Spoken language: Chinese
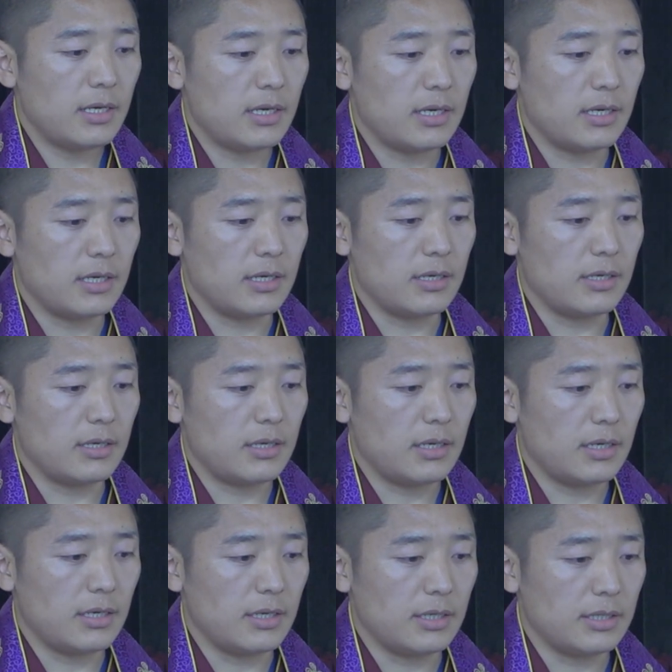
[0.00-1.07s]
呃
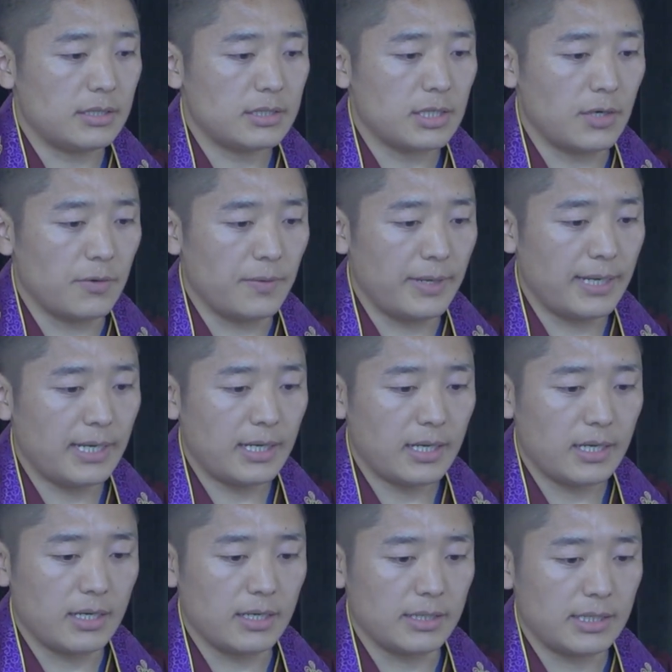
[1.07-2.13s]
呃，稍微
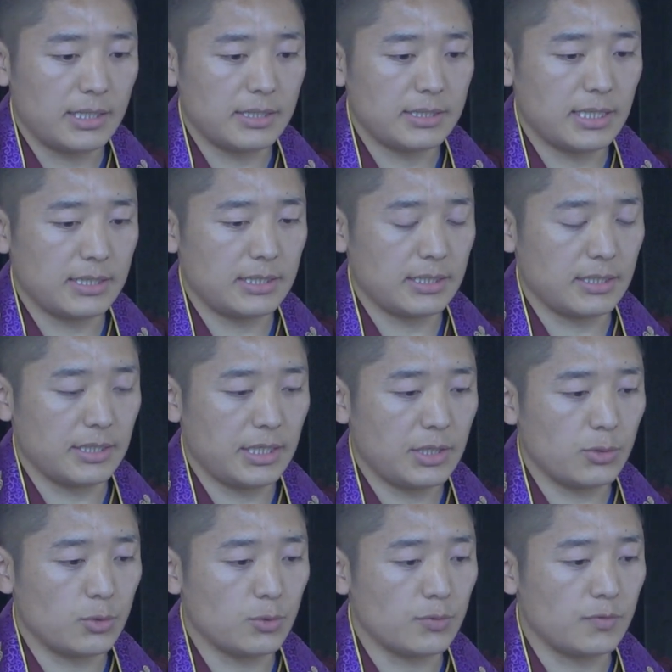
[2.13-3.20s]
呃提一下这个
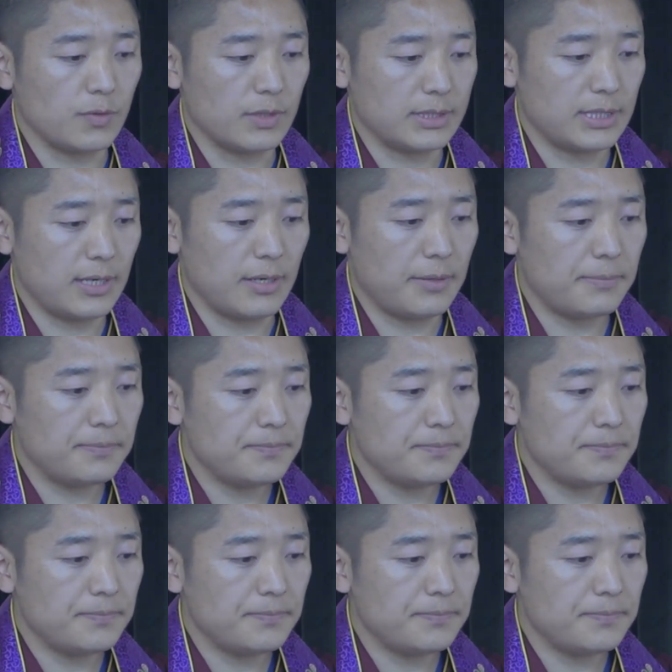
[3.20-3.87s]
印度佛教。